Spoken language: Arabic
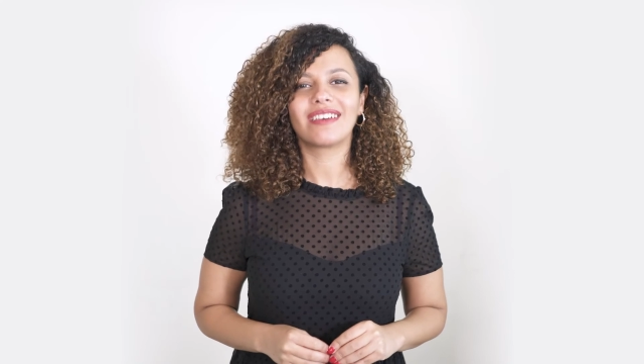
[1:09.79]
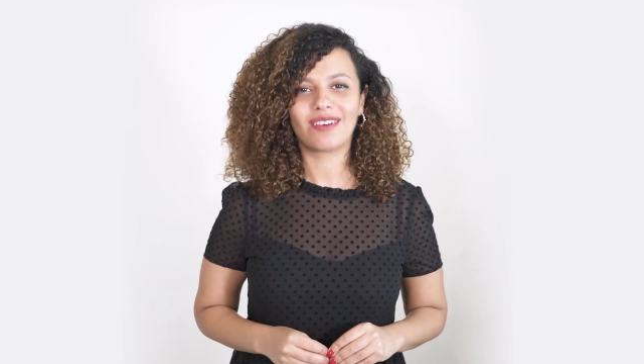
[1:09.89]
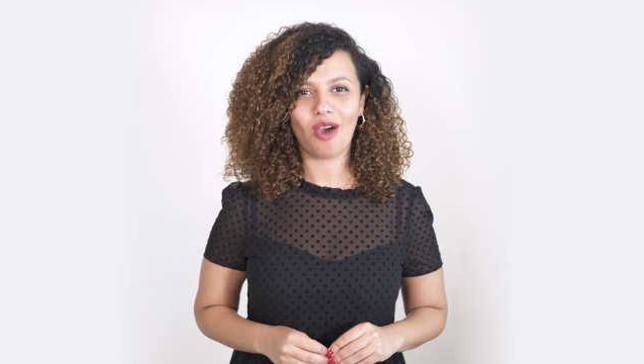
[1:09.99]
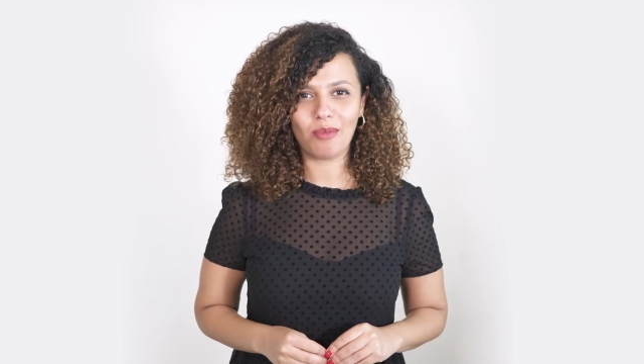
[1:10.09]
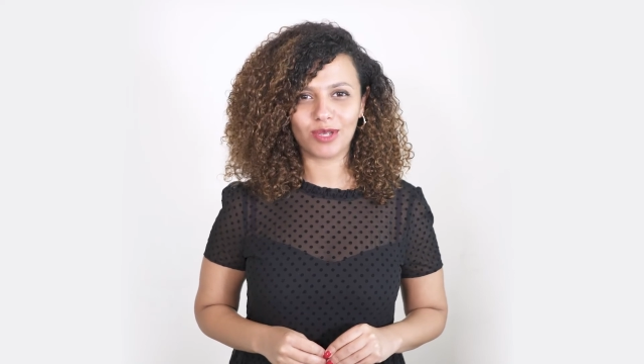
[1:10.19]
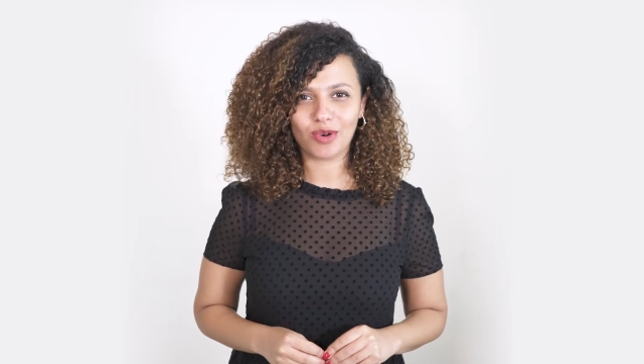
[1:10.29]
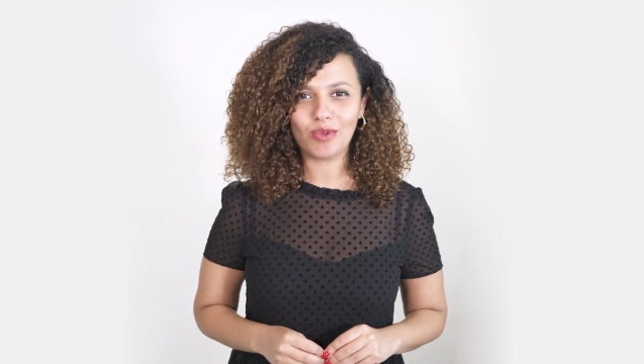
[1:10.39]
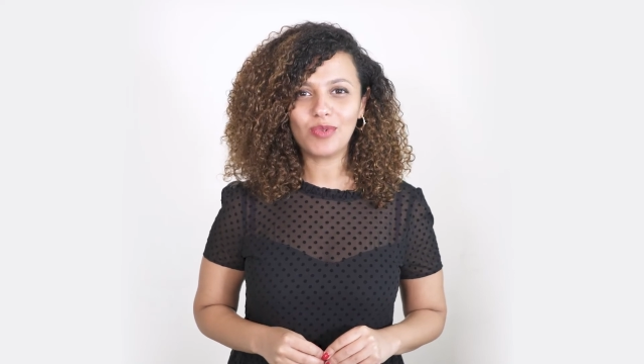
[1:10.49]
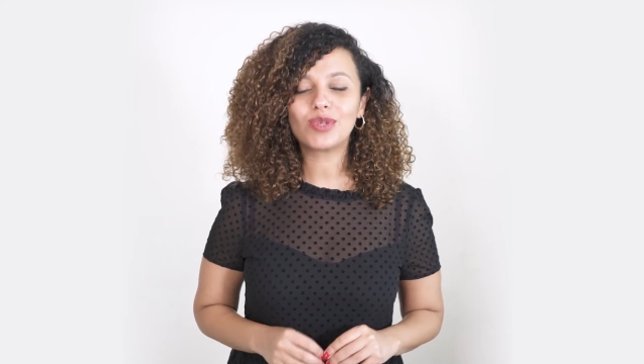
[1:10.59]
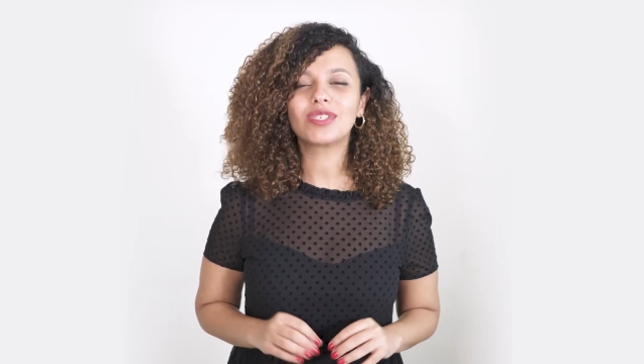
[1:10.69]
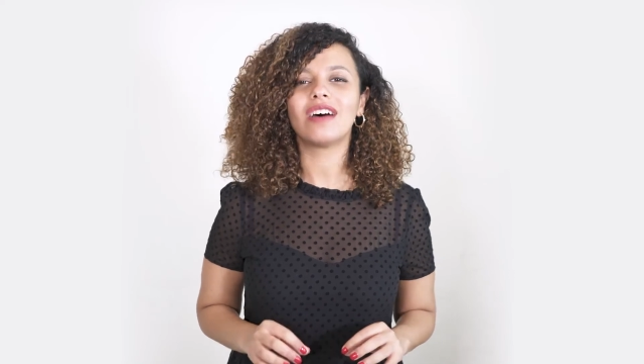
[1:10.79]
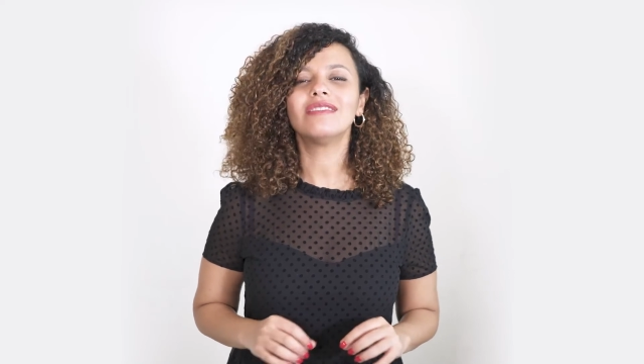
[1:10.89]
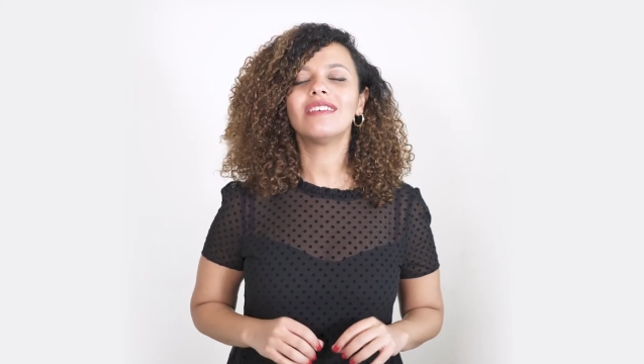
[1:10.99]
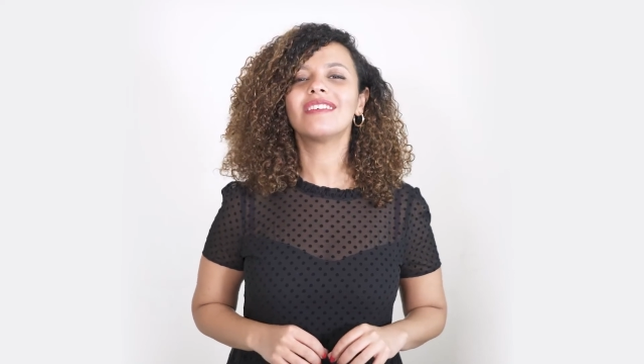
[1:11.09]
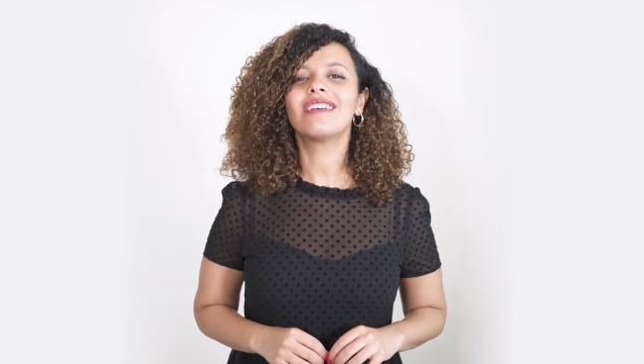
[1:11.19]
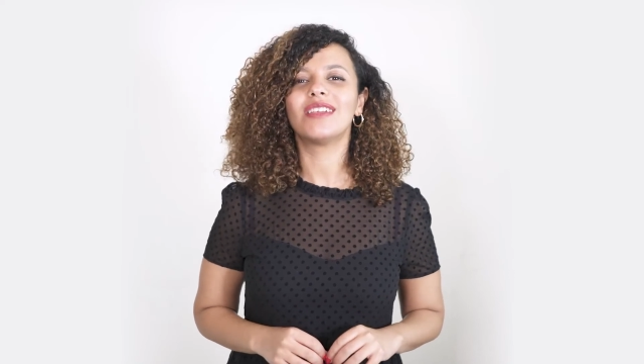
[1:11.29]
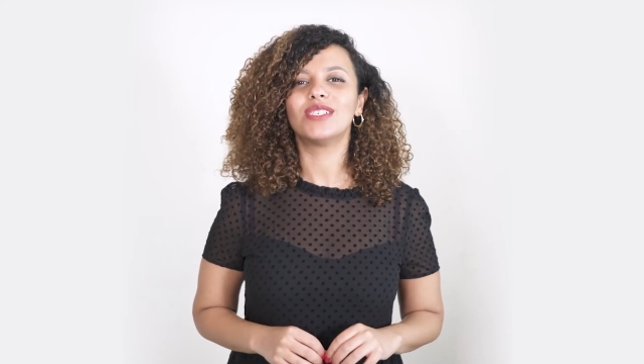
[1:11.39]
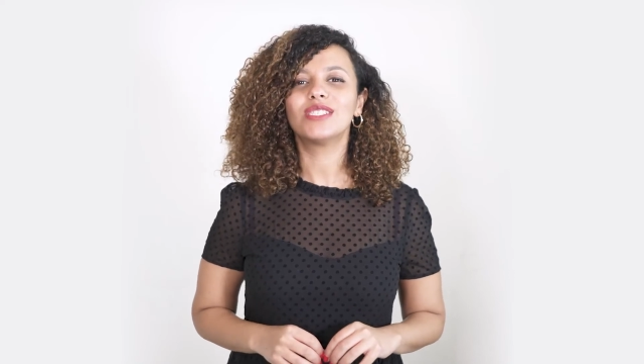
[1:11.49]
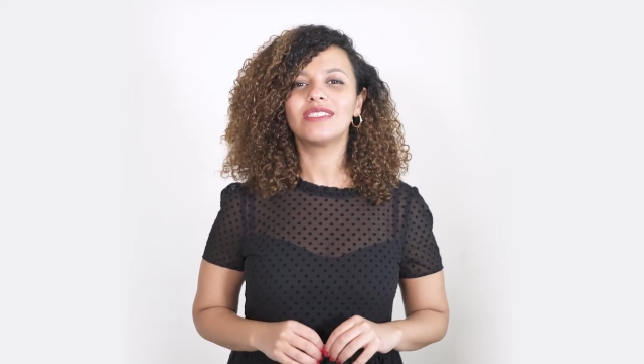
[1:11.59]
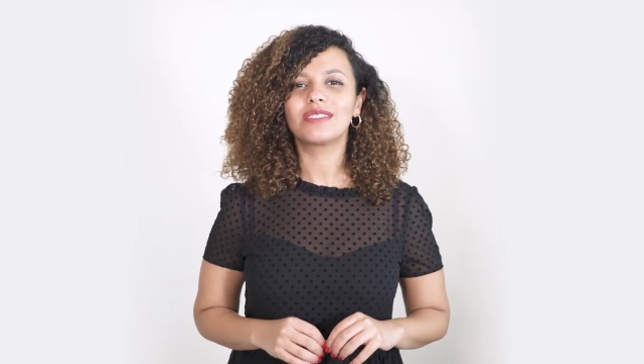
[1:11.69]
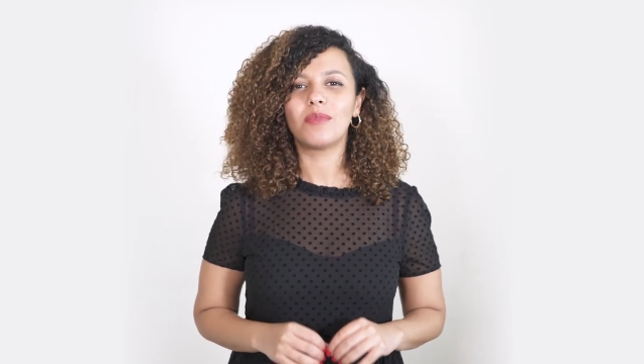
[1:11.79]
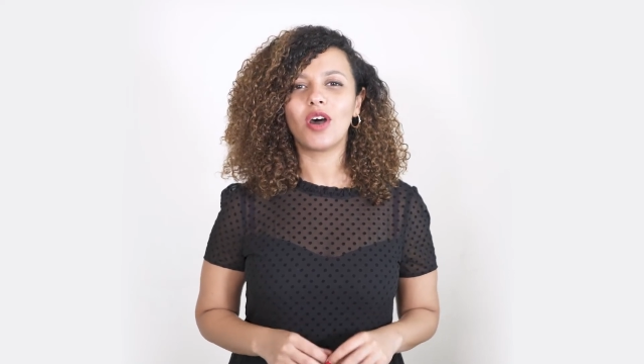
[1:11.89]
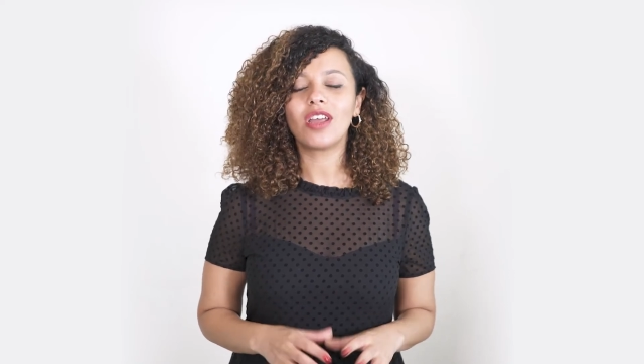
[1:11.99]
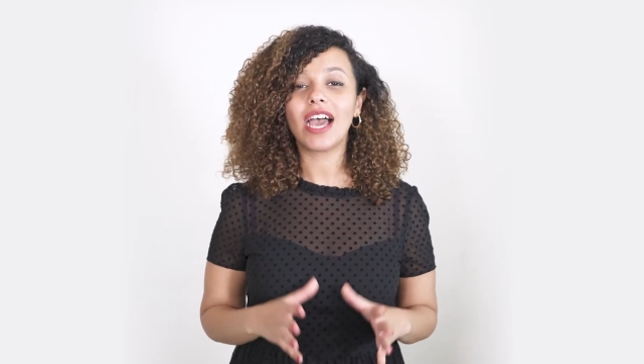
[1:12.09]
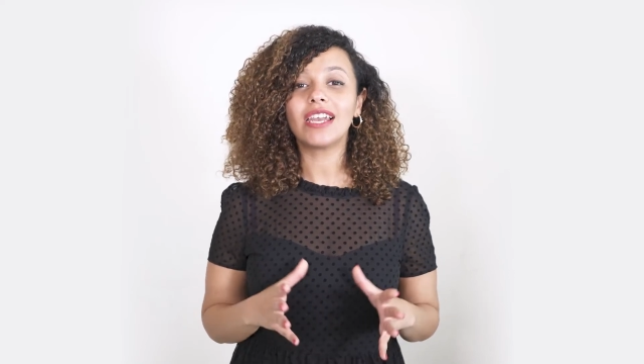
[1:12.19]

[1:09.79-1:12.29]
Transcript: إقامة قبرص عن طريق الاستثمار